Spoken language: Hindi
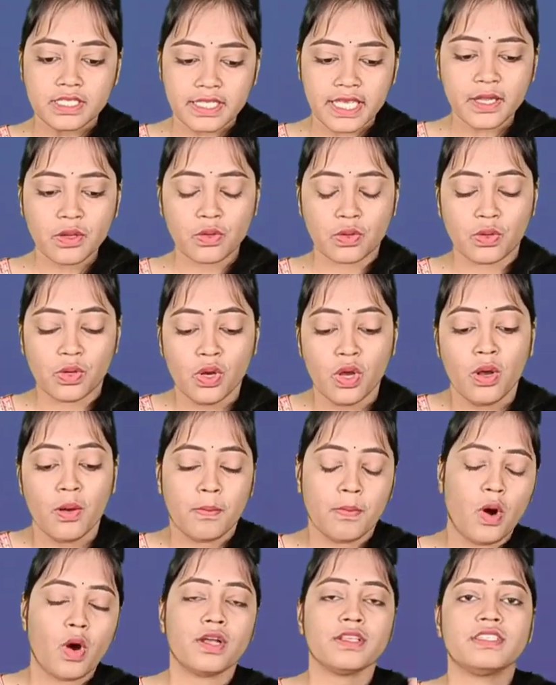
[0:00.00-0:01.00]
देखो
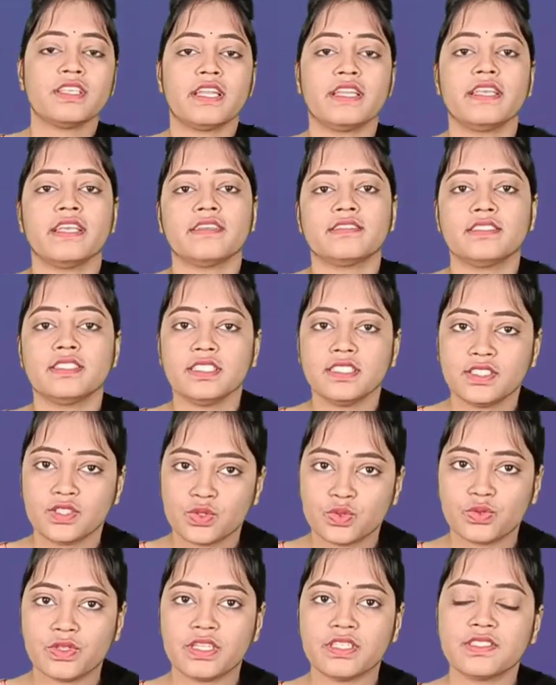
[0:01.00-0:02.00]
बहुत सारी ऐसी
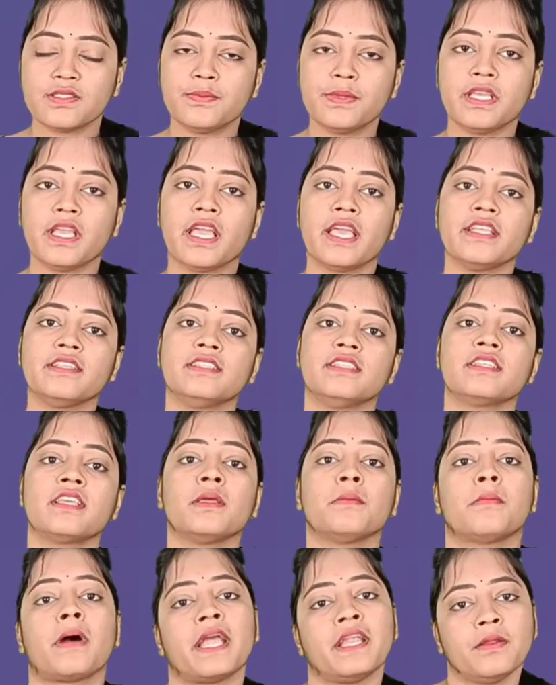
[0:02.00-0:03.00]
स्टूडेंट्स भी हैं
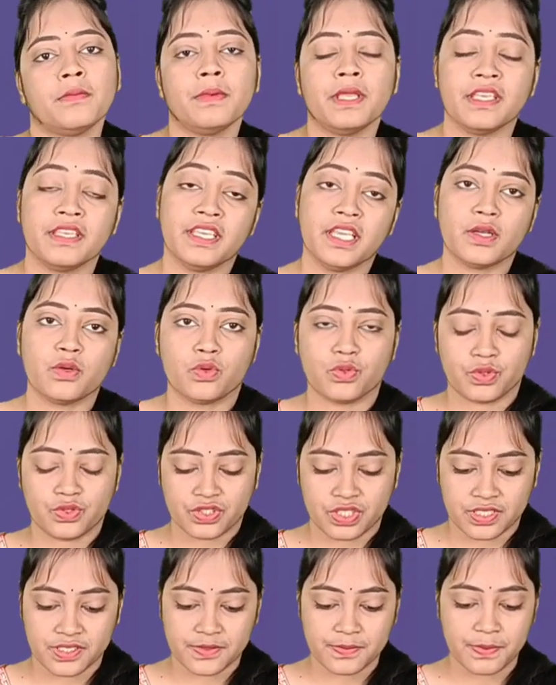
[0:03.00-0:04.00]
जिनके माइंड में ये
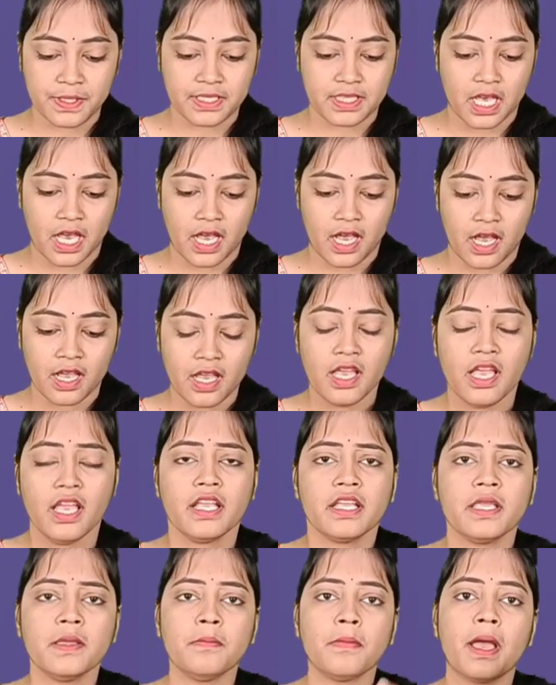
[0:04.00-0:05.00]
क्वेश्चंस भी था
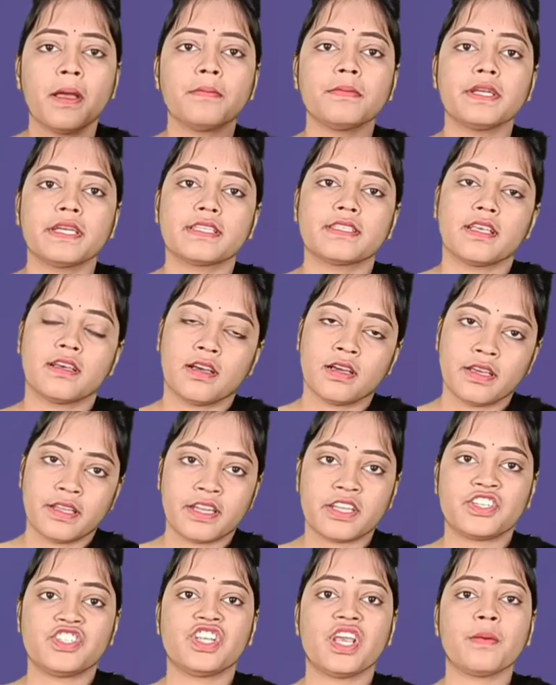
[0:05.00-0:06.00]
कि मैम
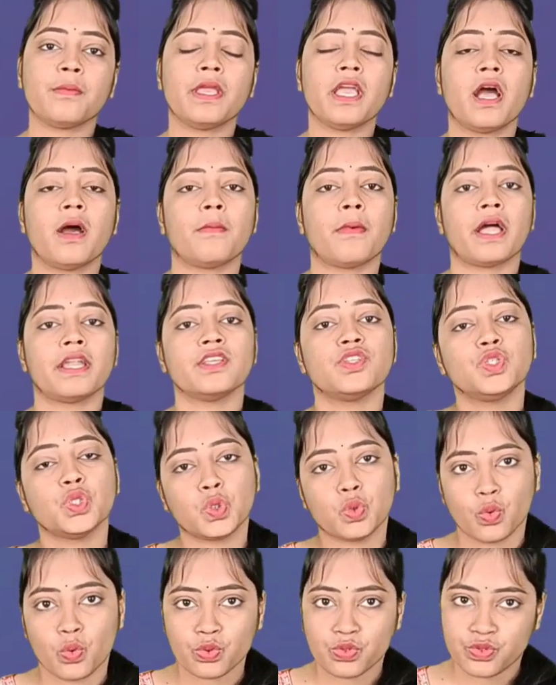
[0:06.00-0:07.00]
रशिया में हमारी जो
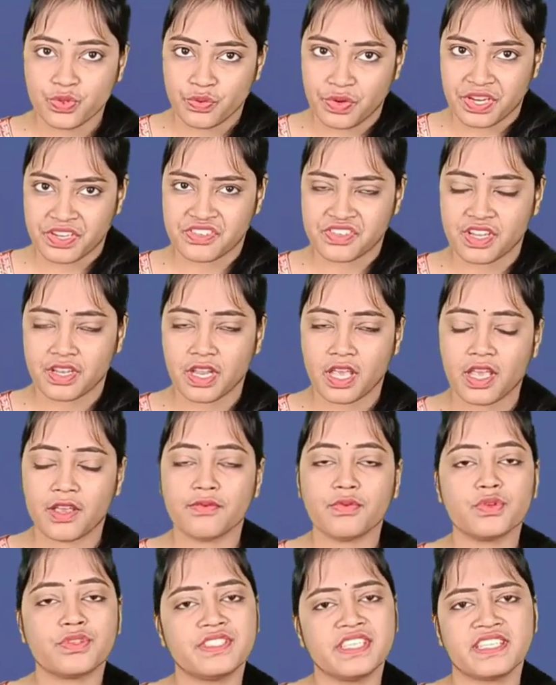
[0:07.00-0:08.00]
कोर्स ड्यूरेशन है
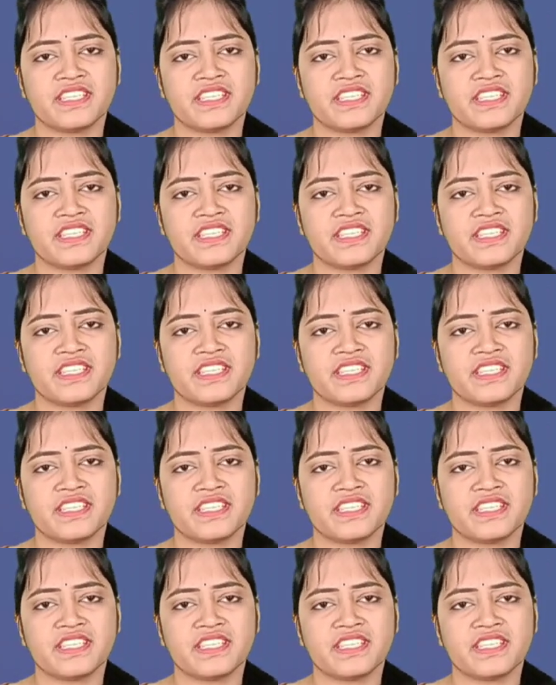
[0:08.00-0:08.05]
वो